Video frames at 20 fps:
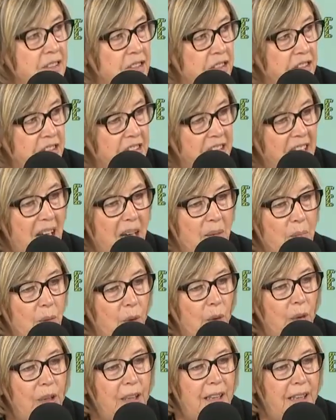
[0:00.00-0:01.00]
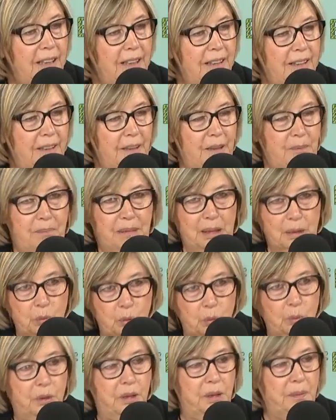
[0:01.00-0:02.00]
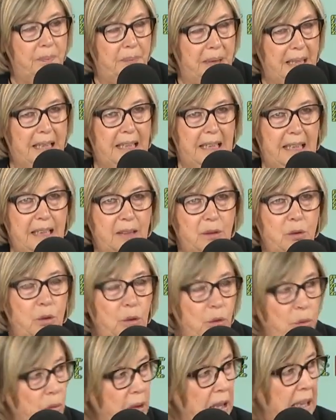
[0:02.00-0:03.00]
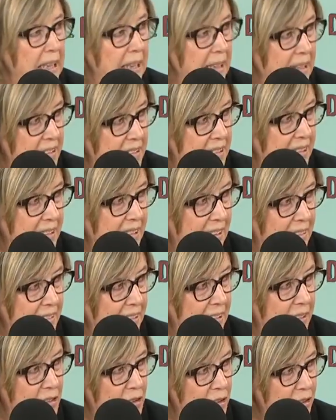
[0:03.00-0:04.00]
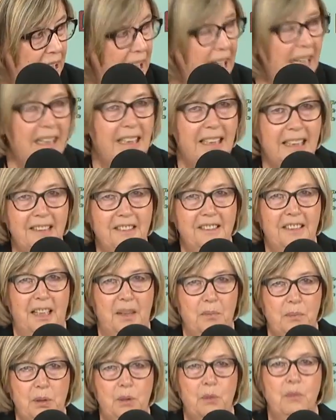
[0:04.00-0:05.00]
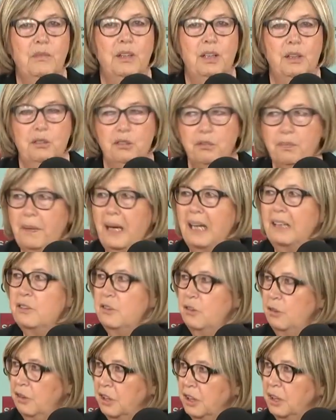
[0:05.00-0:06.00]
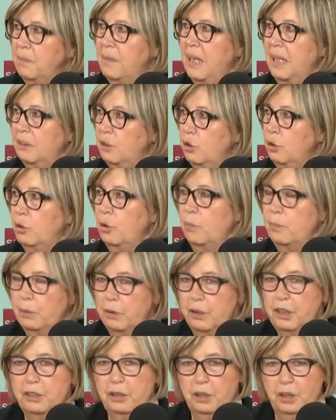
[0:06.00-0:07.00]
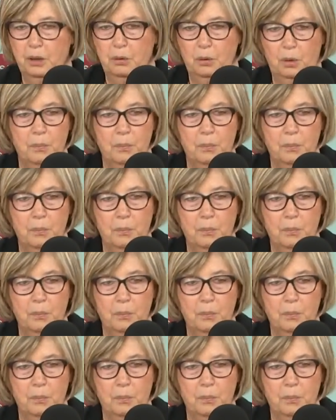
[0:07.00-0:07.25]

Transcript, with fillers: ci siamo eh, battuti per introdurre le liste transnazionali che sarebbero un vero spazio di dibattito politico